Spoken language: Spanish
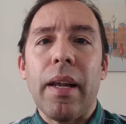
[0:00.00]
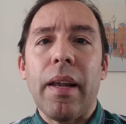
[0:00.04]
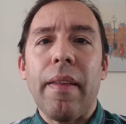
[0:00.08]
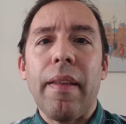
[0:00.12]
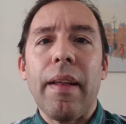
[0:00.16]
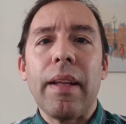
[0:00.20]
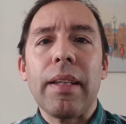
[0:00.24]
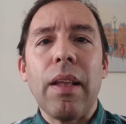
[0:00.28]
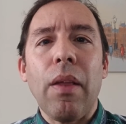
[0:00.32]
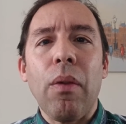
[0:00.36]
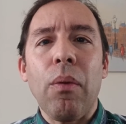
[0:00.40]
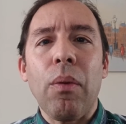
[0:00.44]

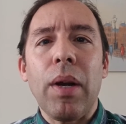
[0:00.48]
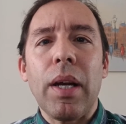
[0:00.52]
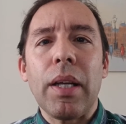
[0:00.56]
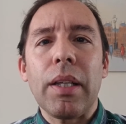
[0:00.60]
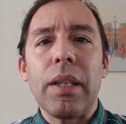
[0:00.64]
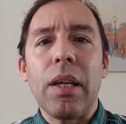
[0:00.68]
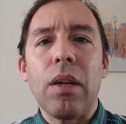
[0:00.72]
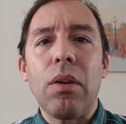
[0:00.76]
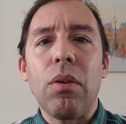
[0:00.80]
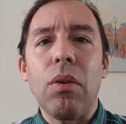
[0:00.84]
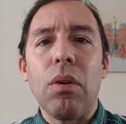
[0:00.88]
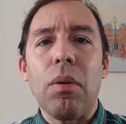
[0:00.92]
redactado un
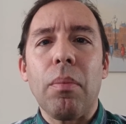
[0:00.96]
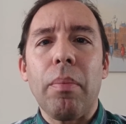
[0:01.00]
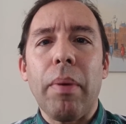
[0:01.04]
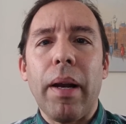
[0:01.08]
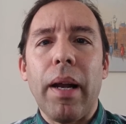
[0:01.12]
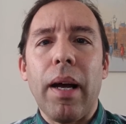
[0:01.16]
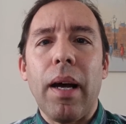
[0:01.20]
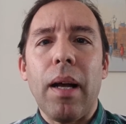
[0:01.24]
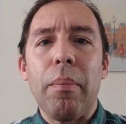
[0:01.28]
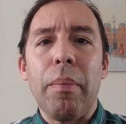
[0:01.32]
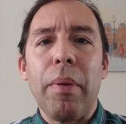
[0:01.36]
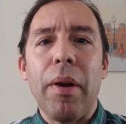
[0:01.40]
artículo
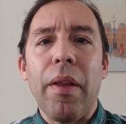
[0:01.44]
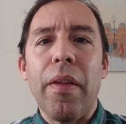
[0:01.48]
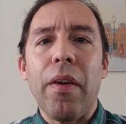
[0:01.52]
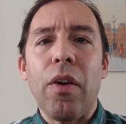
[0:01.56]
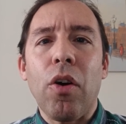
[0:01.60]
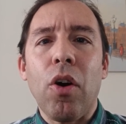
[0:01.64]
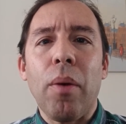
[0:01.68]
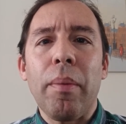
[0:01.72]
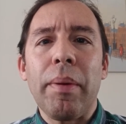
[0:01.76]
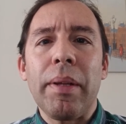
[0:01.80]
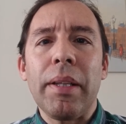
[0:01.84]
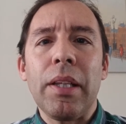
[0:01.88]
para el
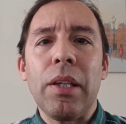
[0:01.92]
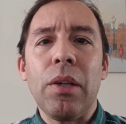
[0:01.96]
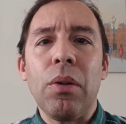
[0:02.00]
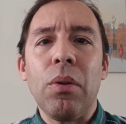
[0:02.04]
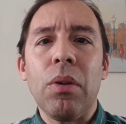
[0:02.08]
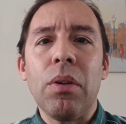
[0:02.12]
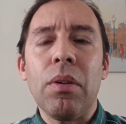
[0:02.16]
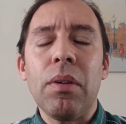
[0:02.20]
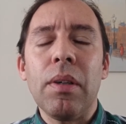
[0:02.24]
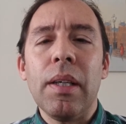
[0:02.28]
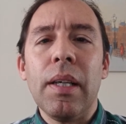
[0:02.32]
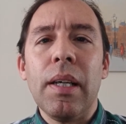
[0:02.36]
periódico
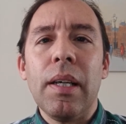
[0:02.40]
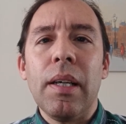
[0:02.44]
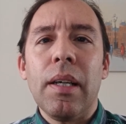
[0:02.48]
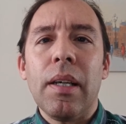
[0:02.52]
A21,